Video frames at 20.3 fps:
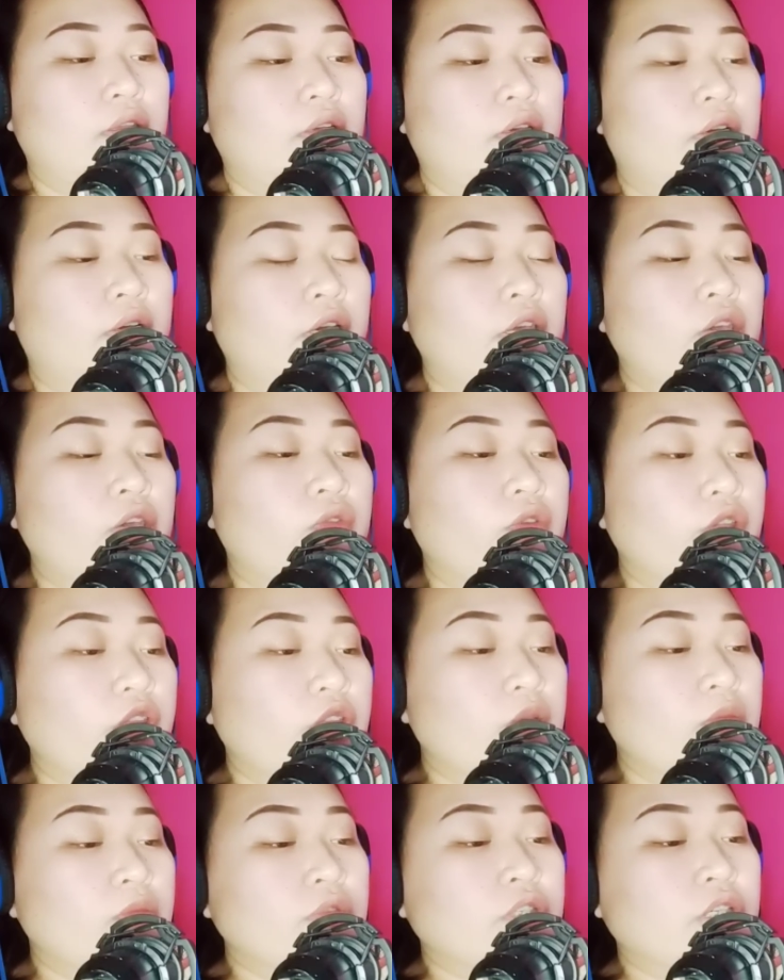Okay, kung
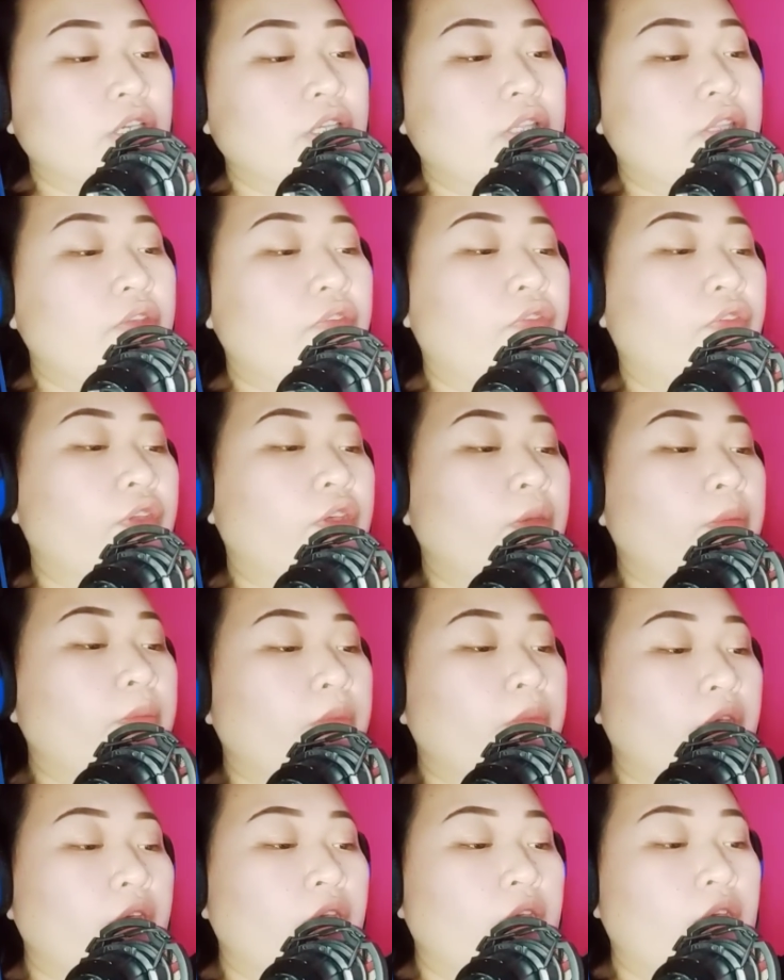hindi mo siya inisip,
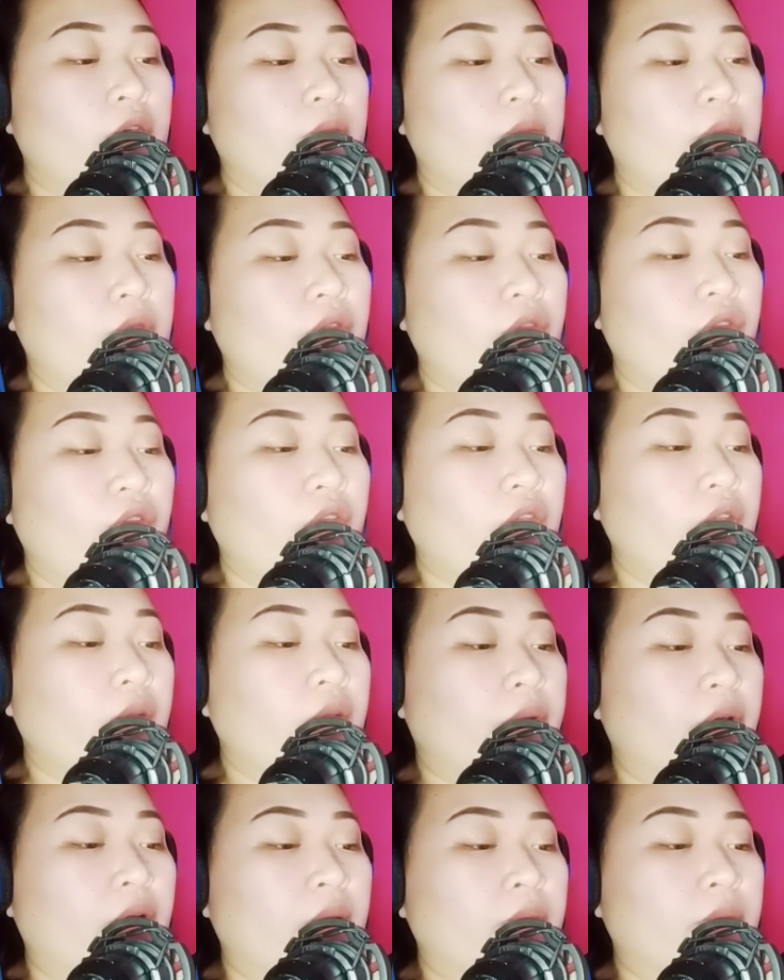minsan na
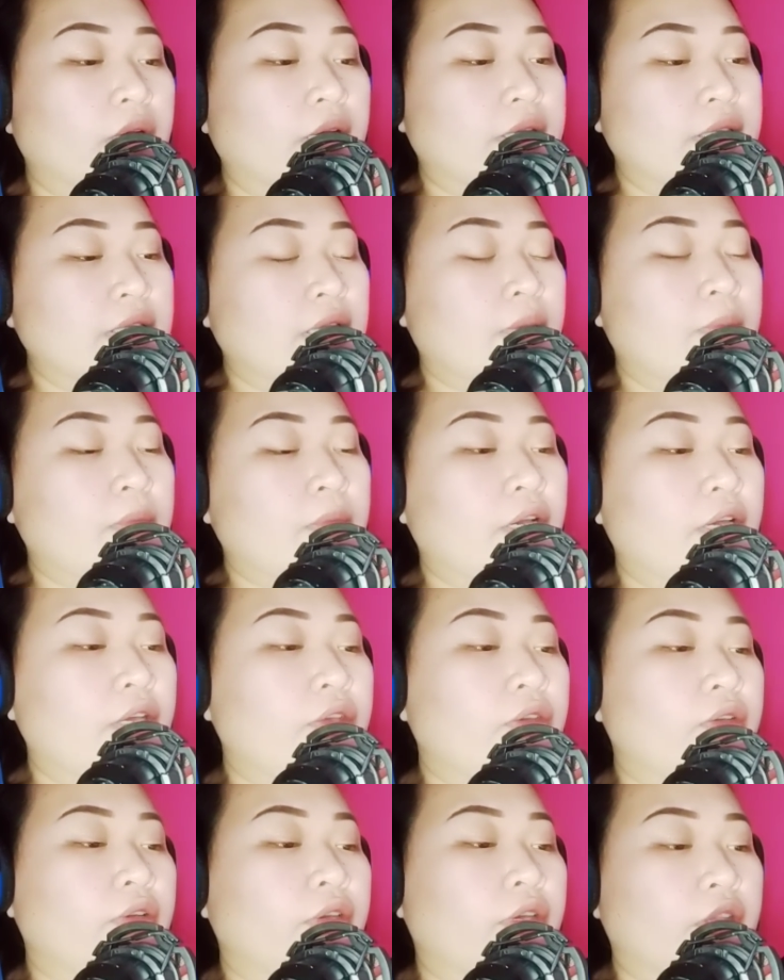parang magkasama
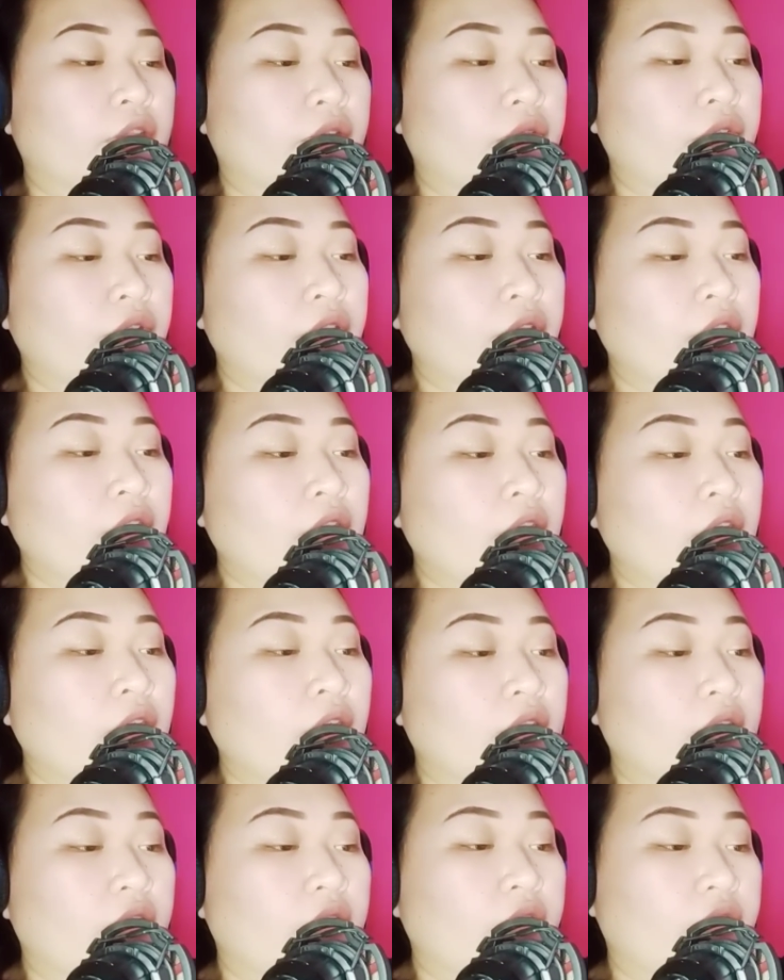kayo and everything,